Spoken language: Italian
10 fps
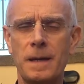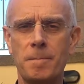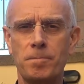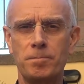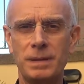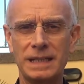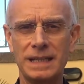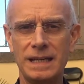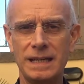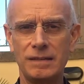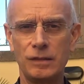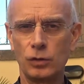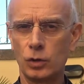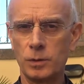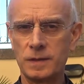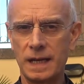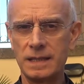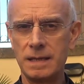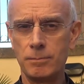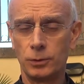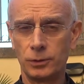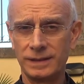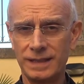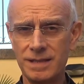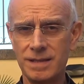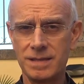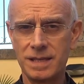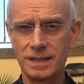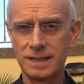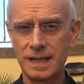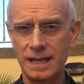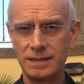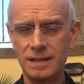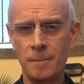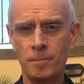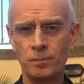eh, perché si sono mostrati molto attenti e interessati